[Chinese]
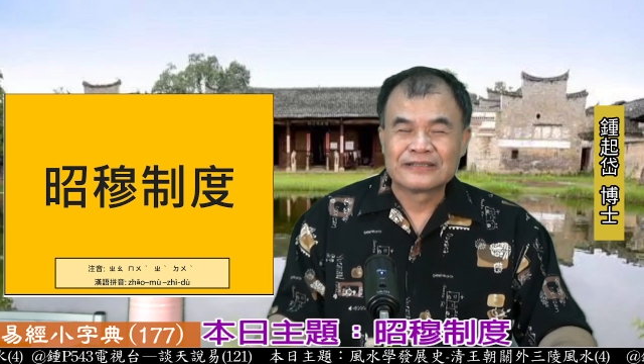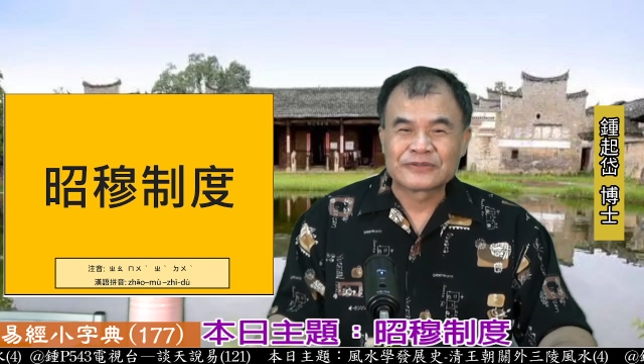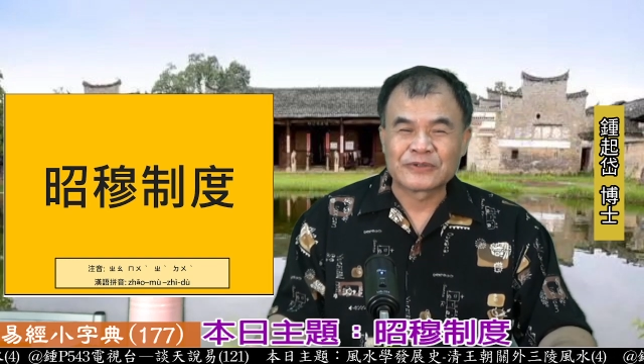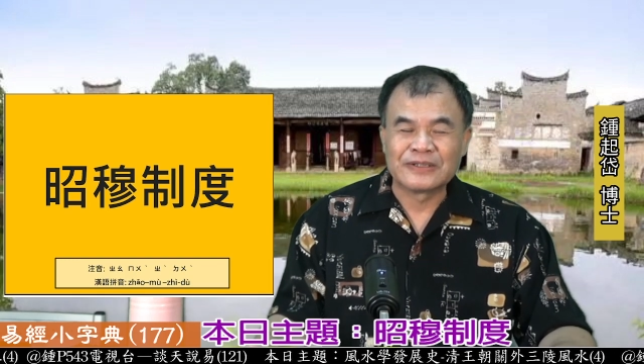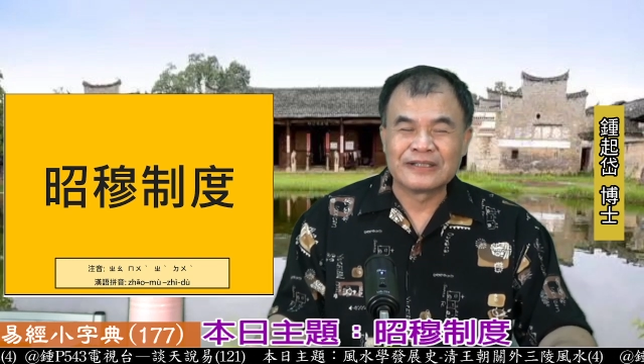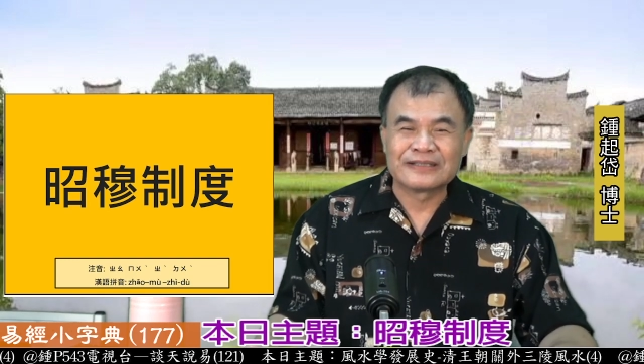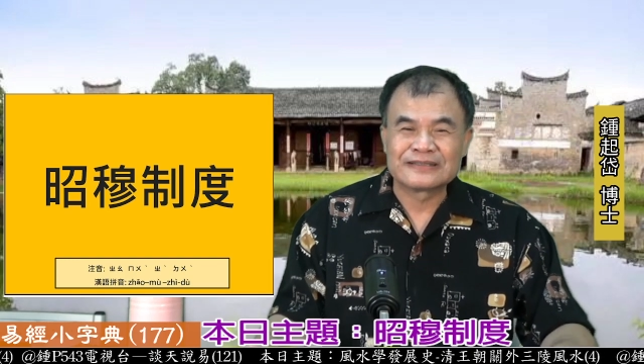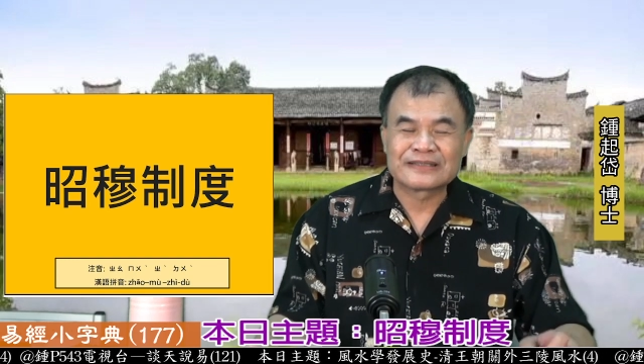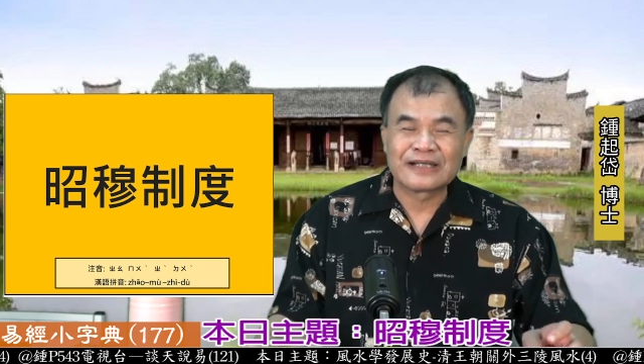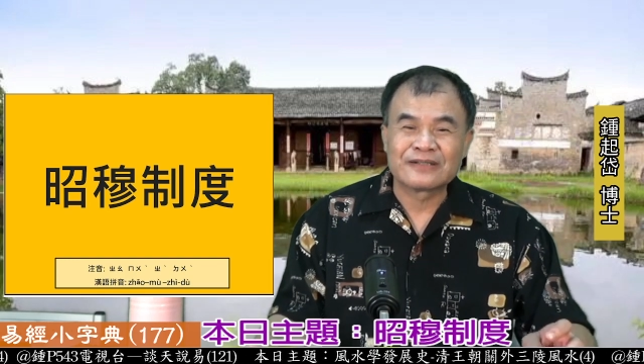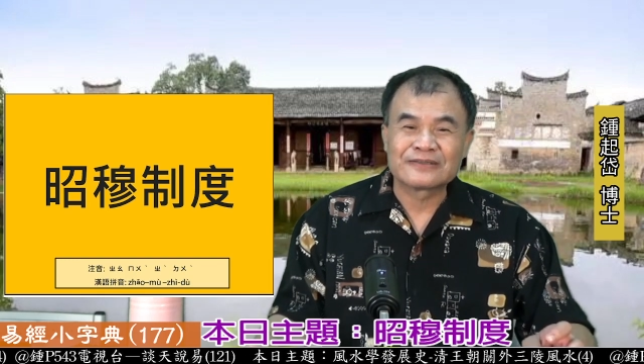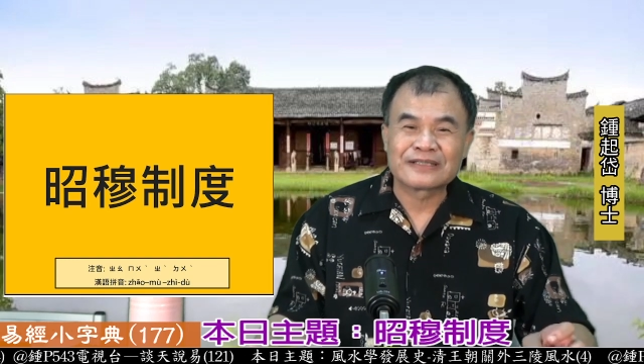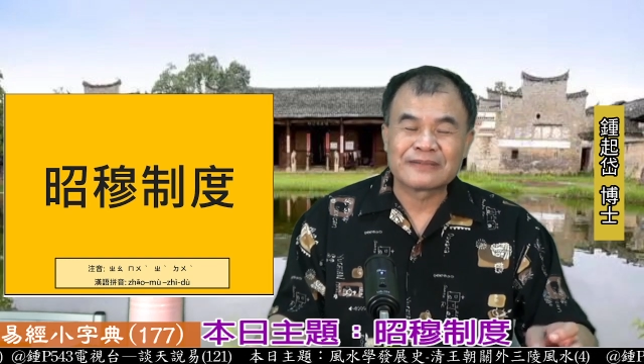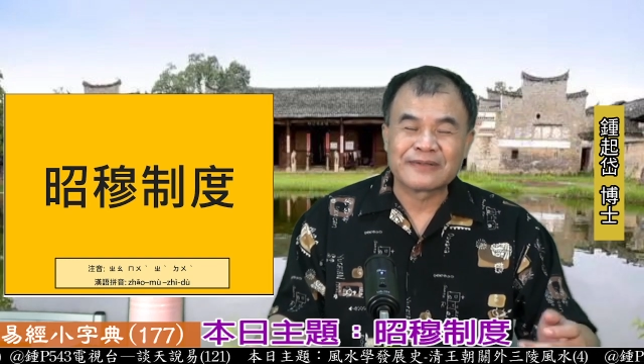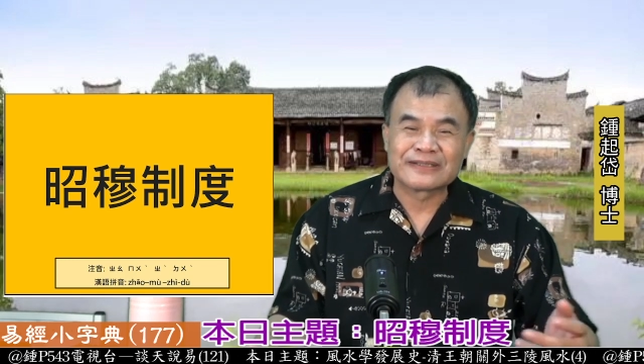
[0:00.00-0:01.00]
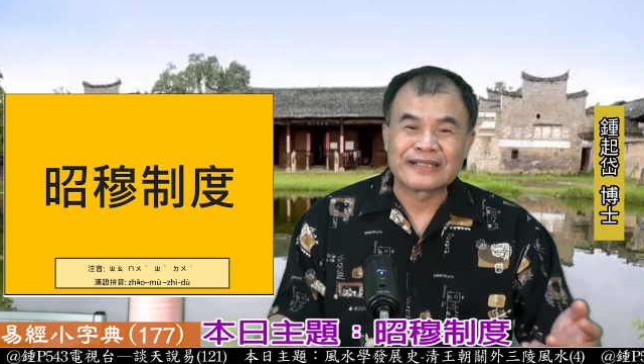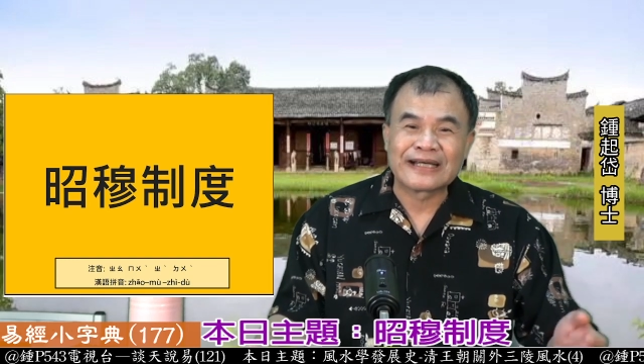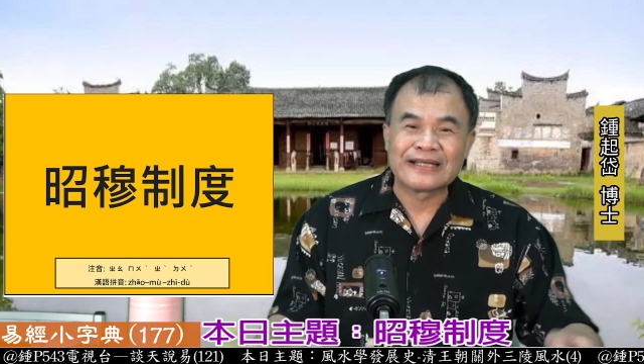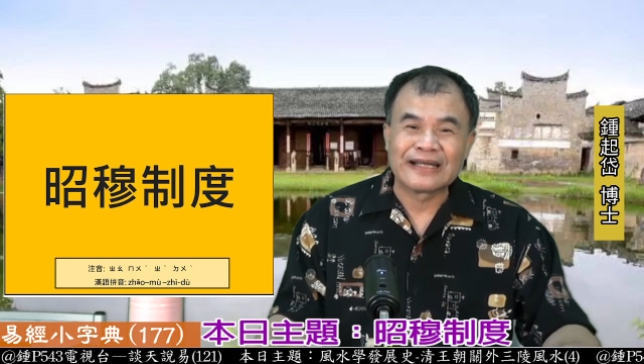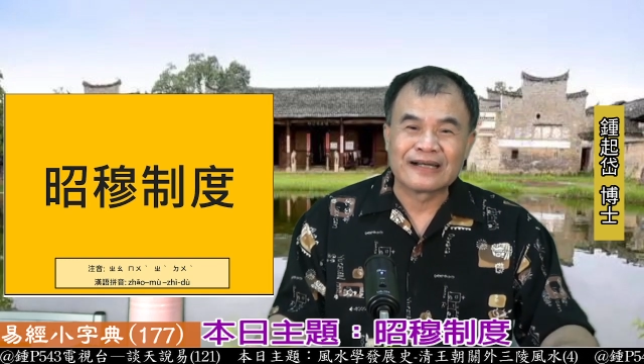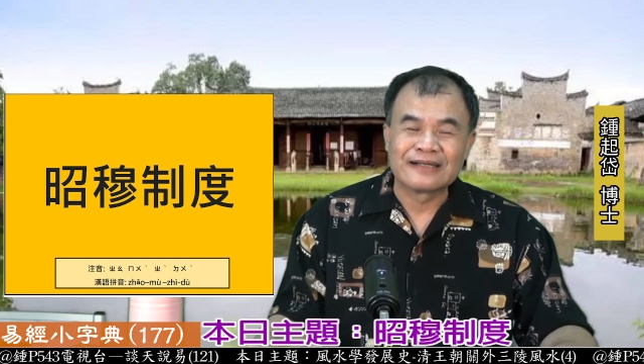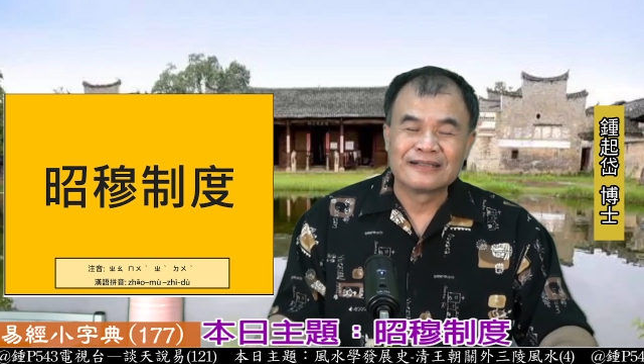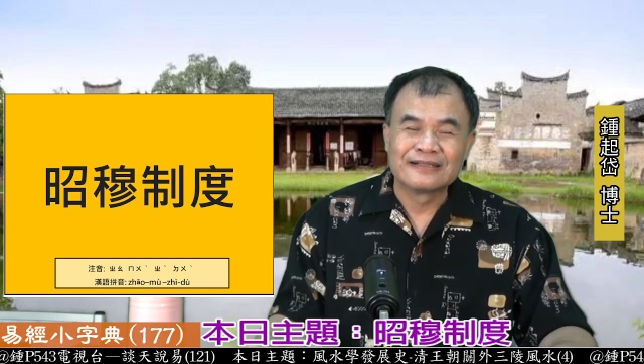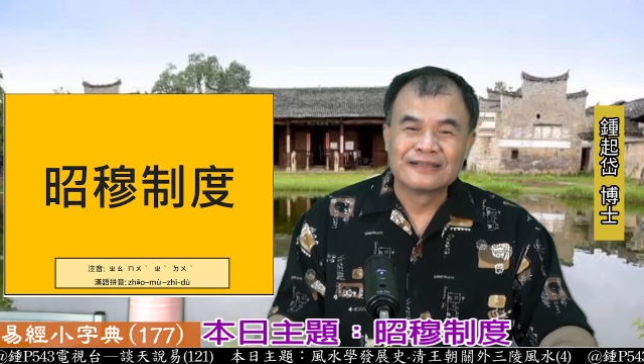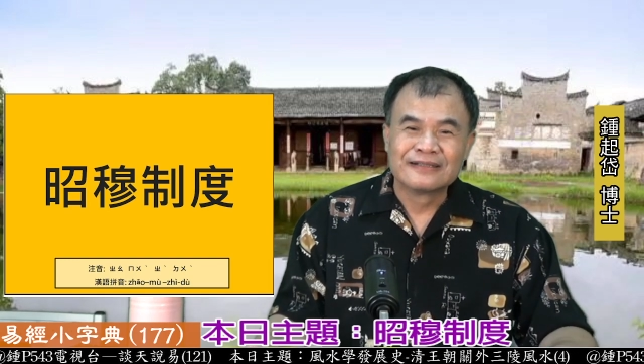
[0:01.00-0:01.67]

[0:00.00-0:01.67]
所以呢招代表太阳，